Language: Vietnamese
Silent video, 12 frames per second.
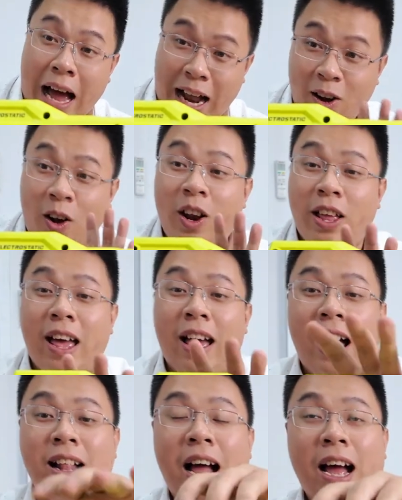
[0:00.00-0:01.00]
hải nói là
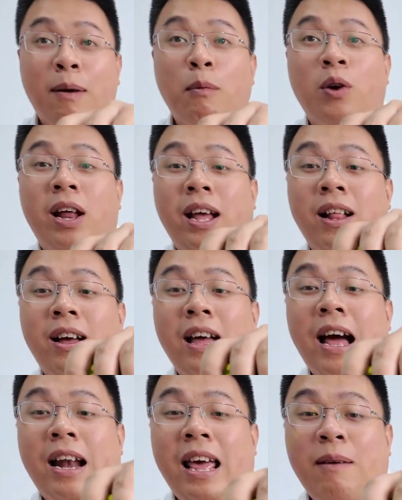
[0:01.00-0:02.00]
nha hải tặng cái body thôi
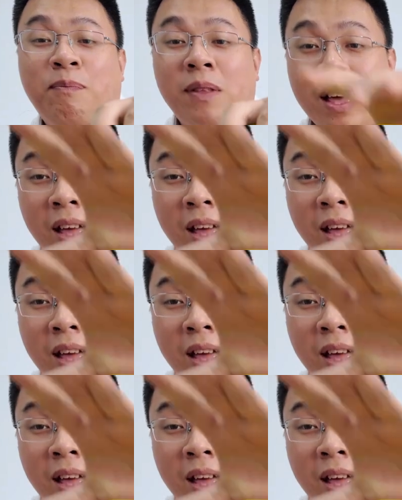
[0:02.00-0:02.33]
anh em